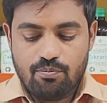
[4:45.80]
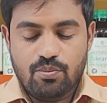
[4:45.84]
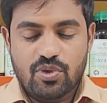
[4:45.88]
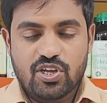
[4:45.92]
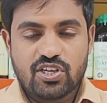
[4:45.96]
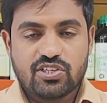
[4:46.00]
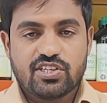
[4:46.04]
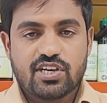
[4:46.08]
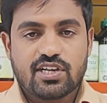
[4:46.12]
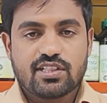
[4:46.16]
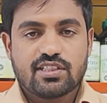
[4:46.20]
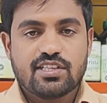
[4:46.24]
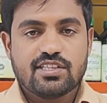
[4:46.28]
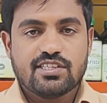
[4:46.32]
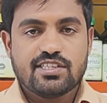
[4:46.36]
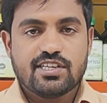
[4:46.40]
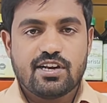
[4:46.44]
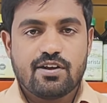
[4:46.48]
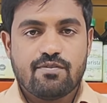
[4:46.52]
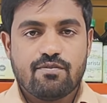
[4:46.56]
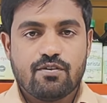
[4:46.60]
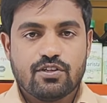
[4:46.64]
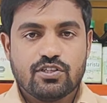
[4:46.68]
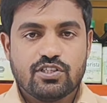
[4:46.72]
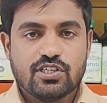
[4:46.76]
బీశక్తి
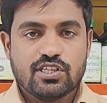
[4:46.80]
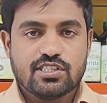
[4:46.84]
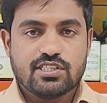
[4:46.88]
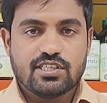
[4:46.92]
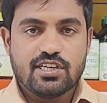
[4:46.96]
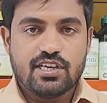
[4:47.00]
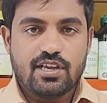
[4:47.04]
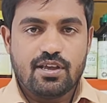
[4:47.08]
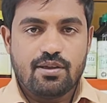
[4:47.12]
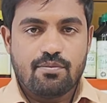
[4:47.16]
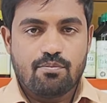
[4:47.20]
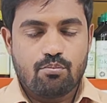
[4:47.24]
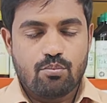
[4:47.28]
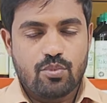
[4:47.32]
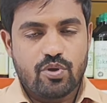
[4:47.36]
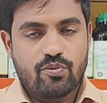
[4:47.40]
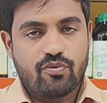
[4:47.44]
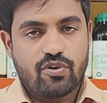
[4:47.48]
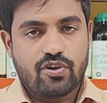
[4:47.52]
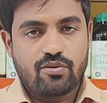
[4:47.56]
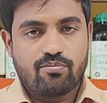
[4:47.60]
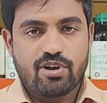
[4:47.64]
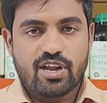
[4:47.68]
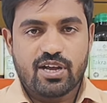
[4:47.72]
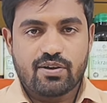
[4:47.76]
సిరప్ వచ్చేసి
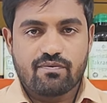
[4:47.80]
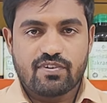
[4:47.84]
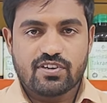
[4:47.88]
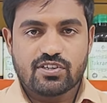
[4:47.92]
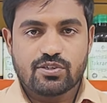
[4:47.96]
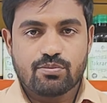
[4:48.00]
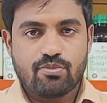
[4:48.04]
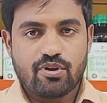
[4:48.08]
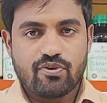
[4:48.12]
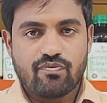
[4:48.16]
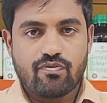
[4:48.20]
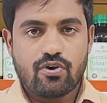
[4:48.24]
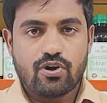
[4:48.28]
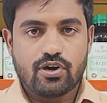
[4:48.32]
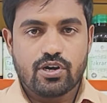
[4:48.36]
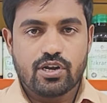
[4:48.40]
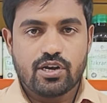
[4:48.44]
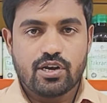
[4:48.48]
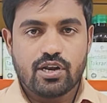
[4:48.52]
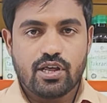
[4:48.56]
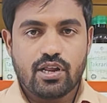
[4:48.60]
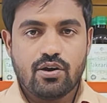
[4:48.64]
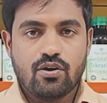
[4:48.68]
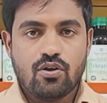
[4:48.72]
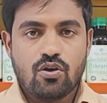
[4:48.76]
బిఫోర్ బ్రేక్ఫాస్ట్ బిఫోర్
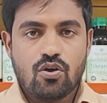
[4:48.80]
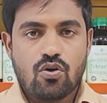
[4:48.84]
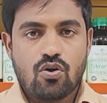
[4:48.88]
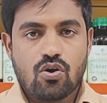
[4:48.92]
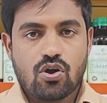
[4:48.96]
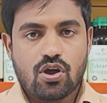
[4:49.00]
డిన్నర్